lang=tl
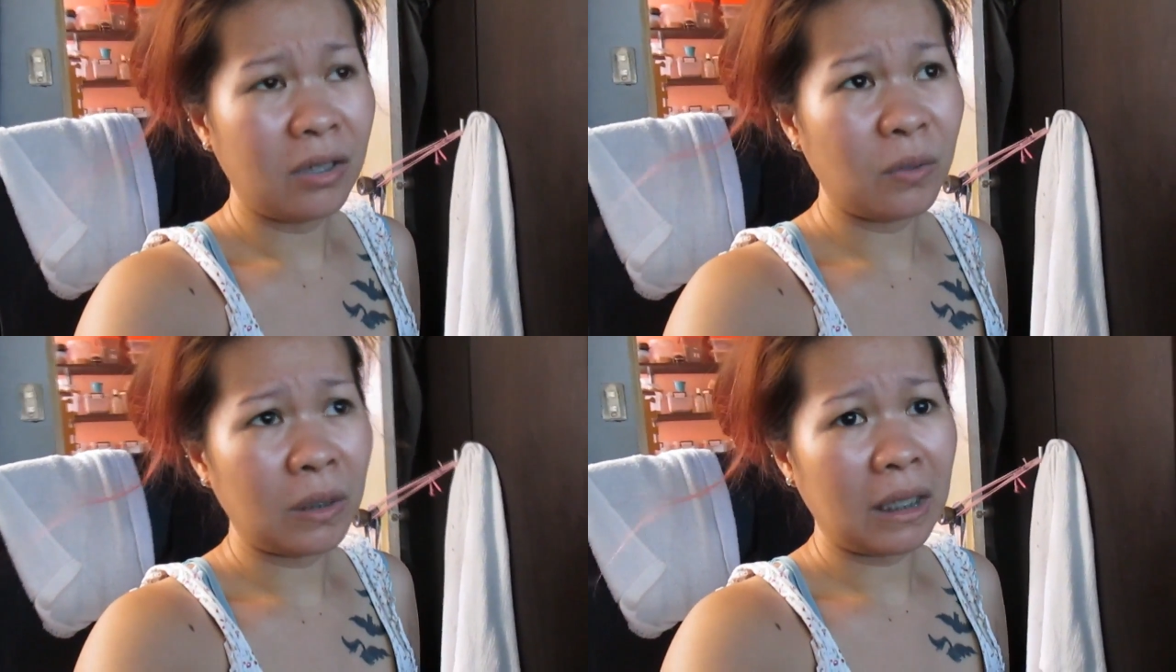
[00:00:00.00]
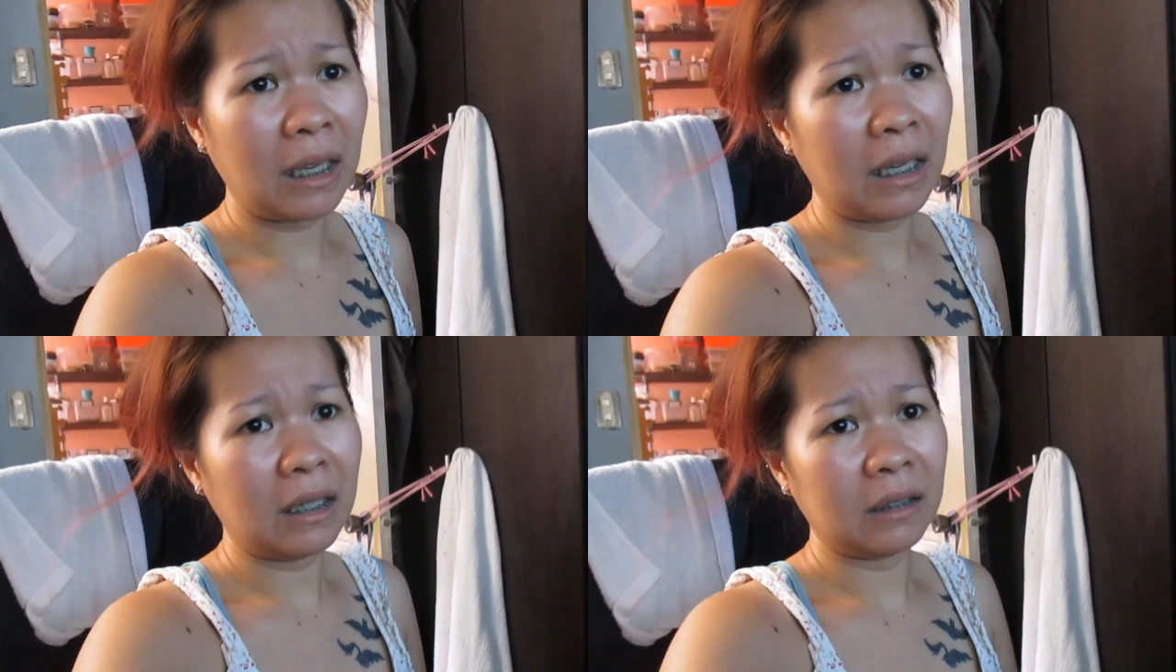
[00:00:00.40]
Yun,
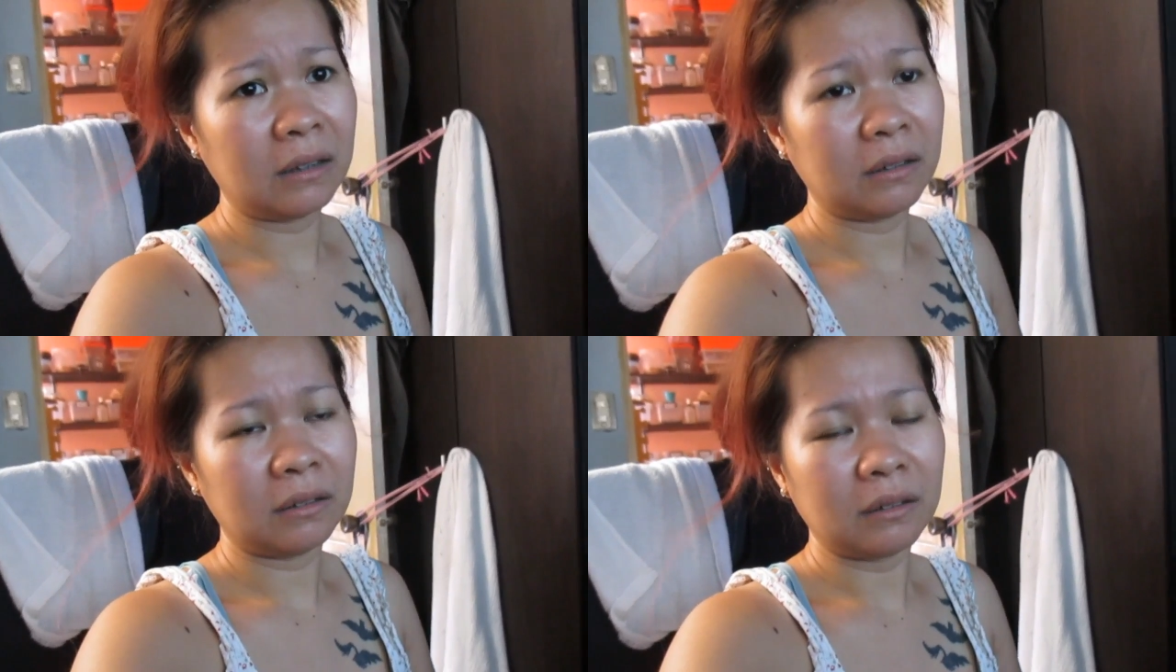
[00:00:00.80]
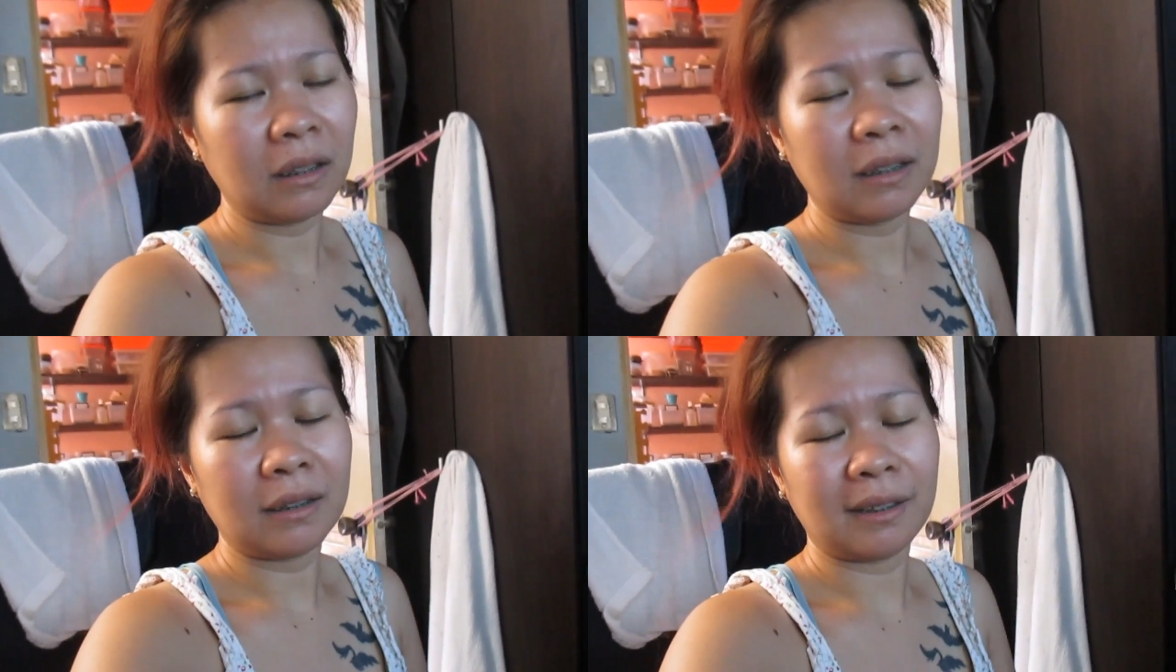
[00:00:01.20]
kaya
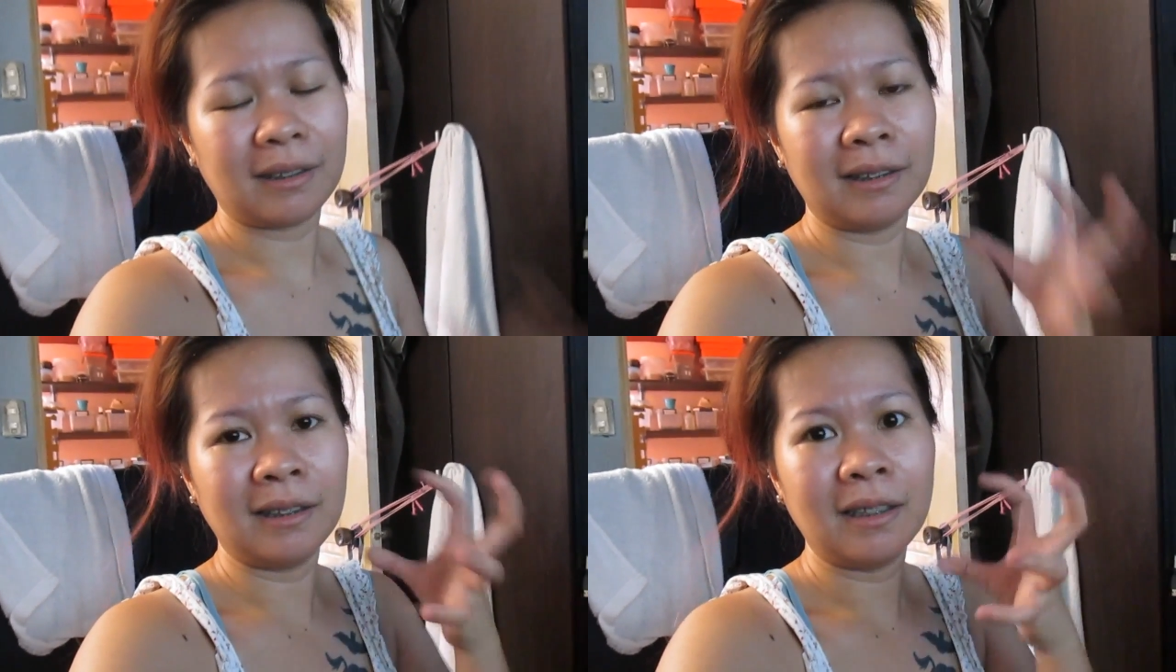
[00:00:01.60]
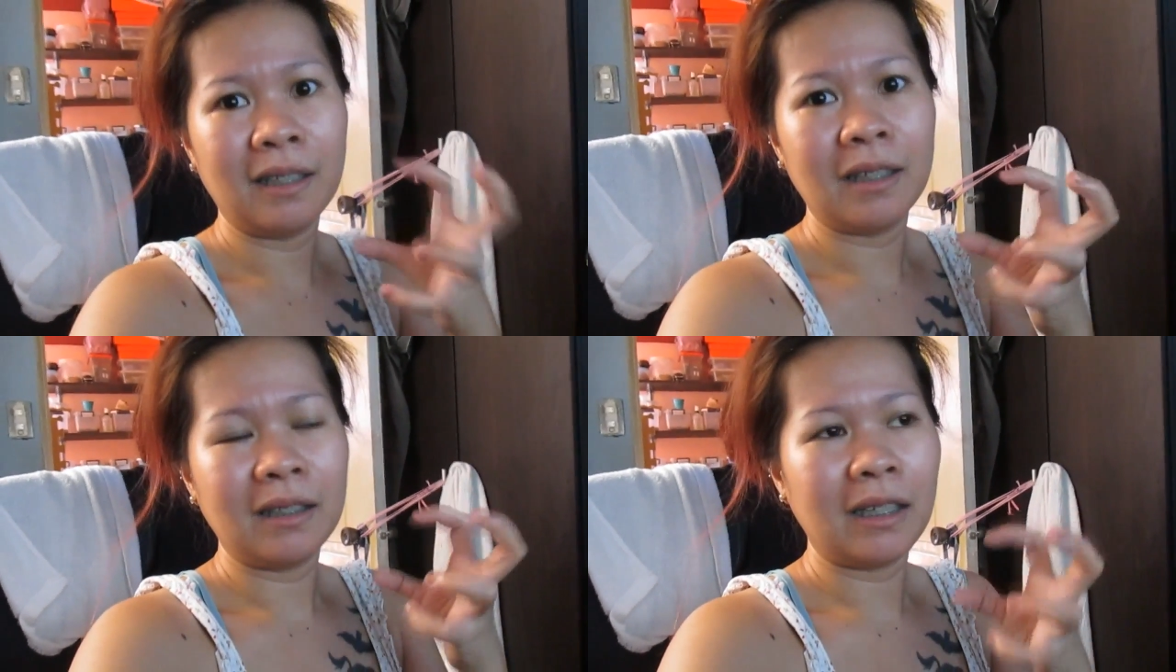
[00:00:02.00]
talagang
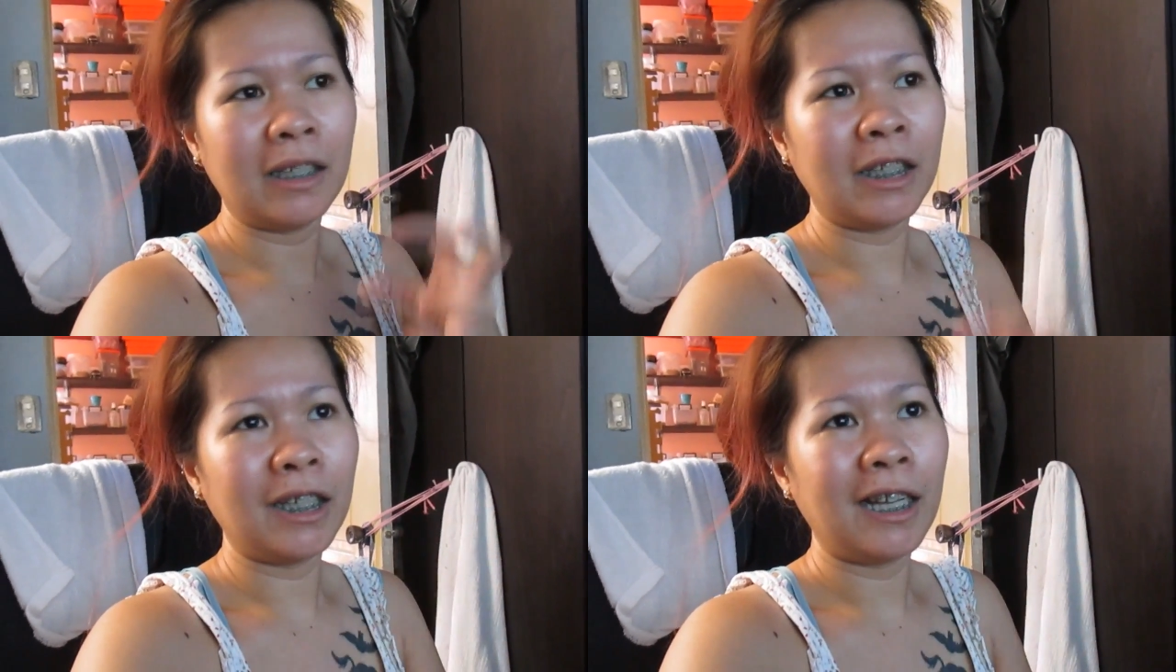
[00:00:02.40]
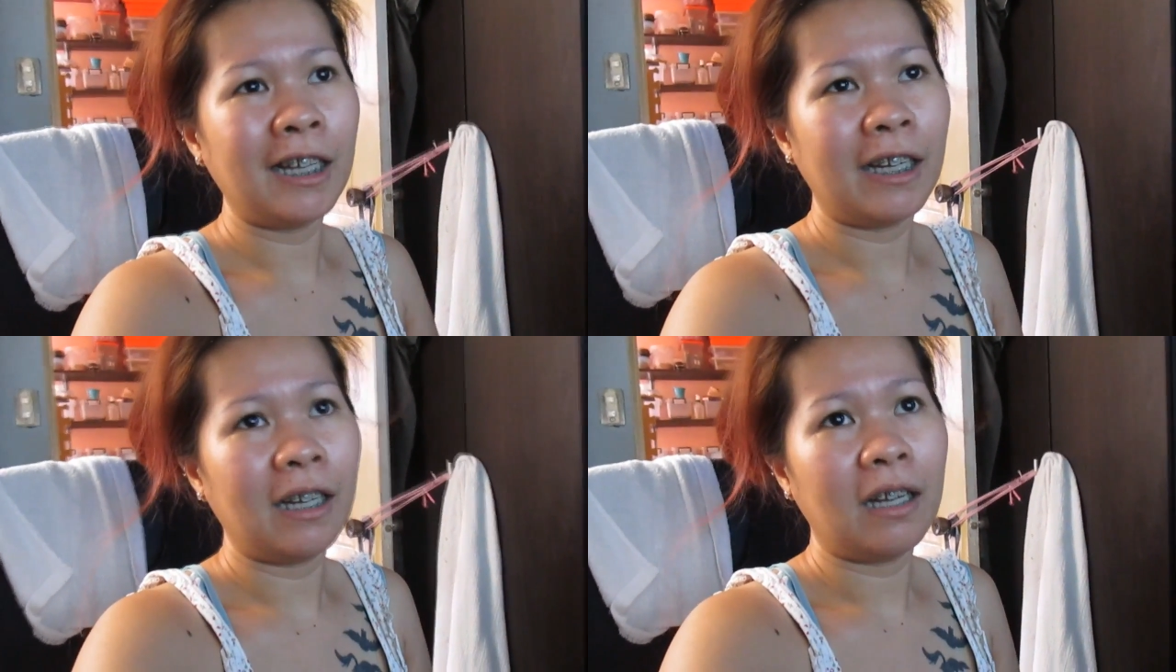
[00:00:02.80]

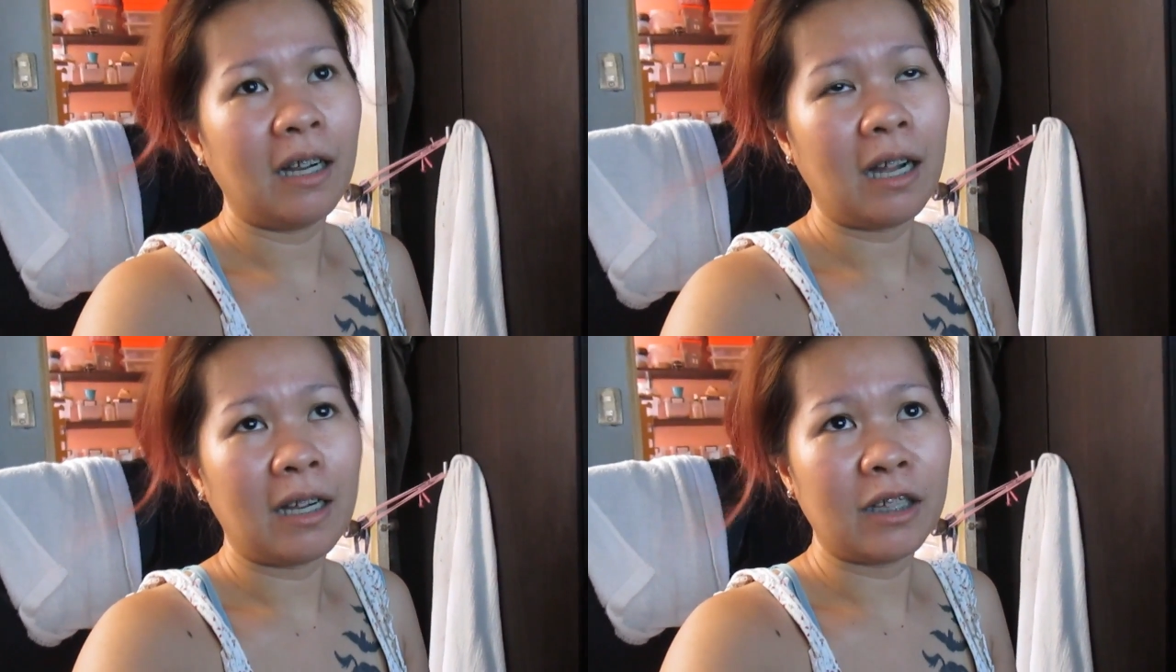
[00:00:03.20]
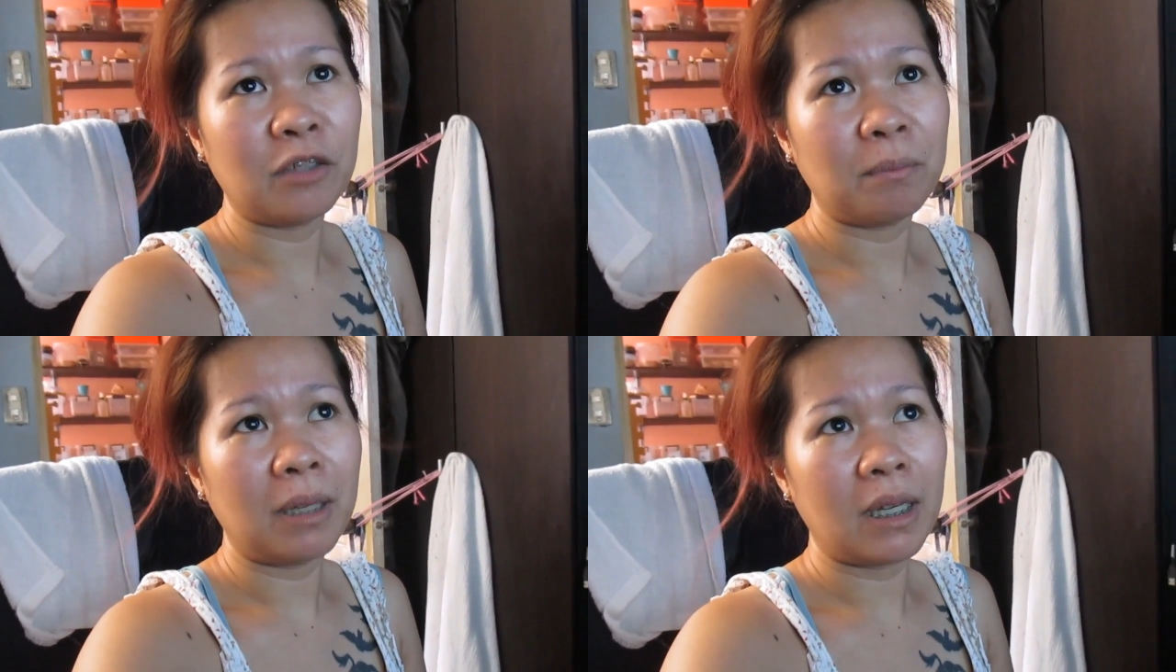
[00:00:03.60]
nanindigil agad
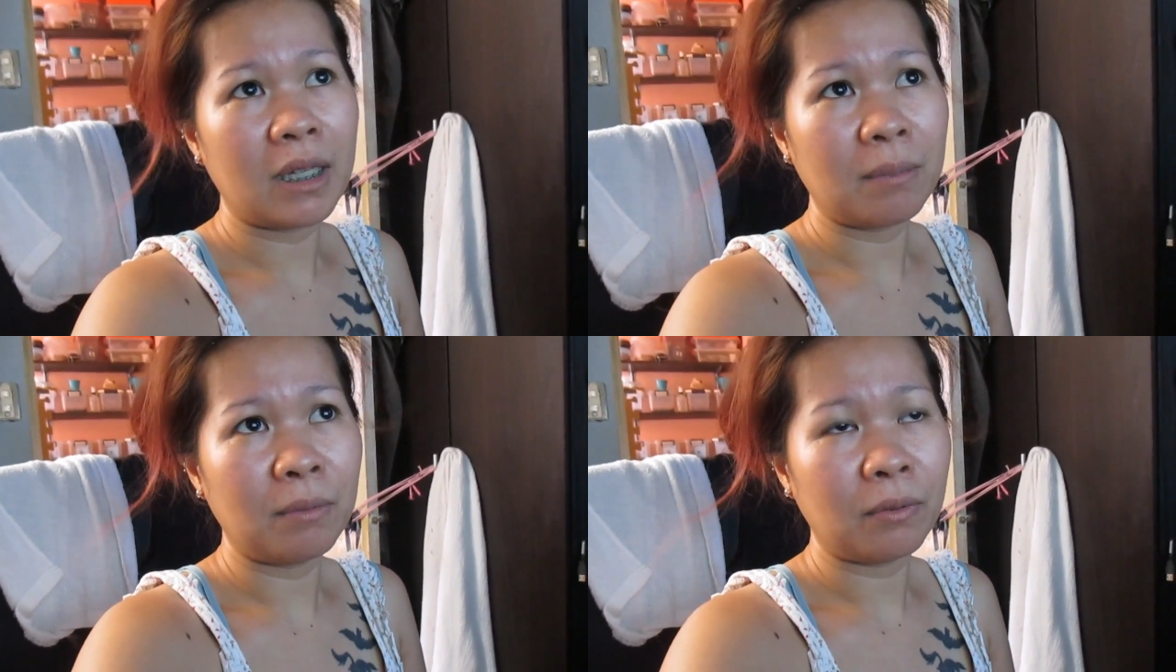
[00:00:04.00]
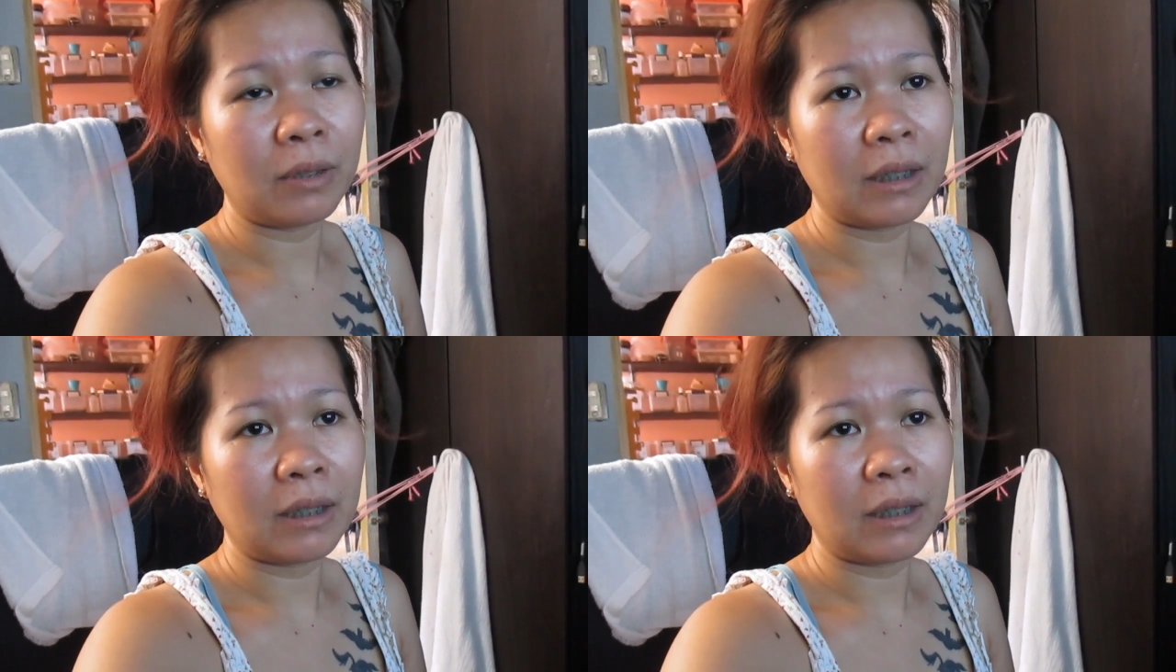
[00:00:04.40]
yung balahibo ko.